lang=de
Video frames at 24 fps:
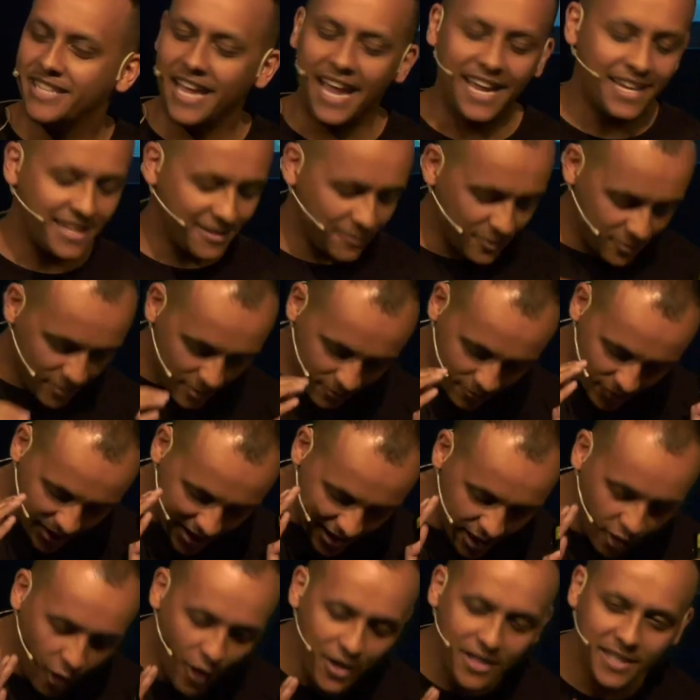hey, die, wie die
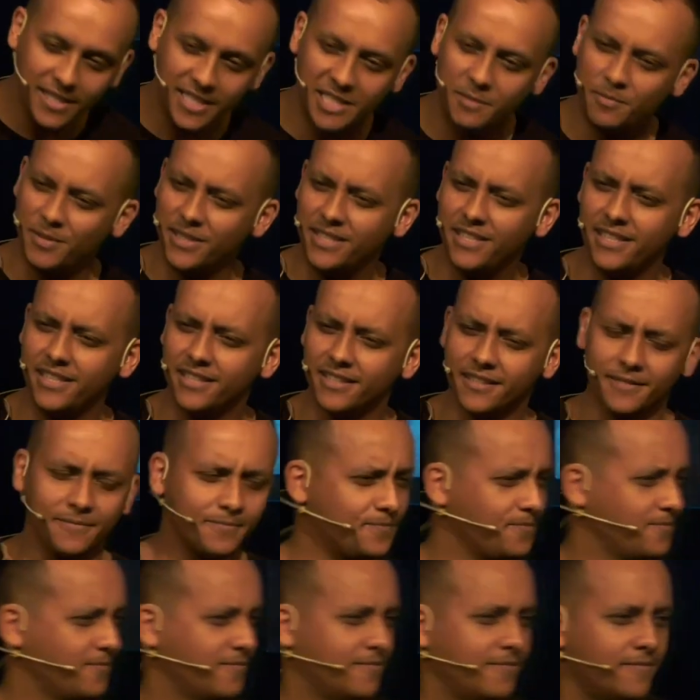Leute dich
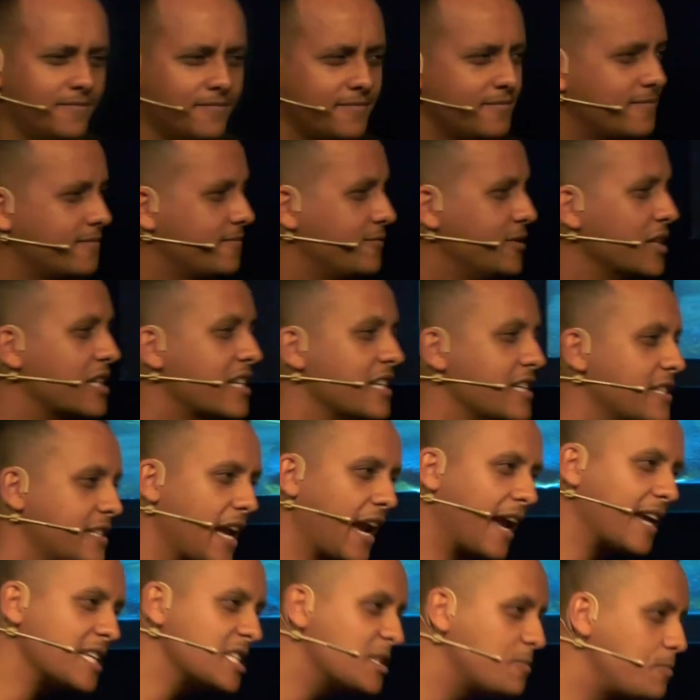bedienen. Wirklich,
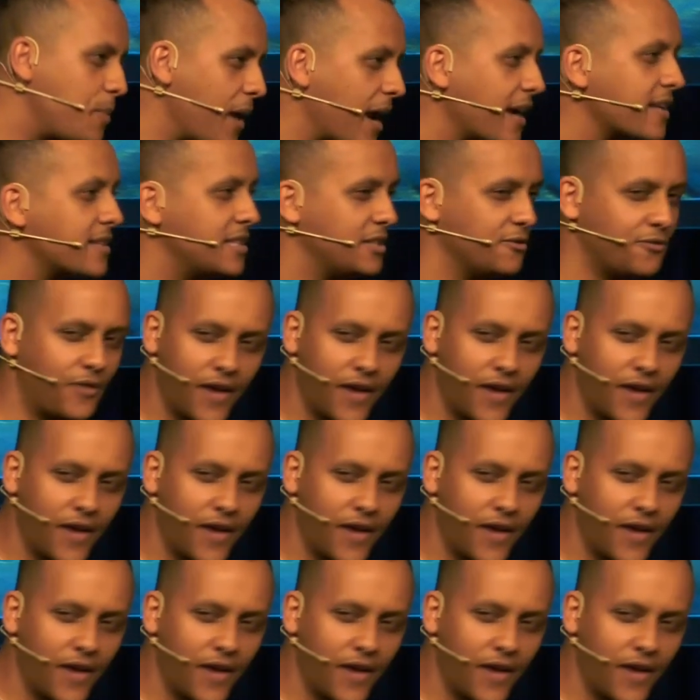der Respekt, die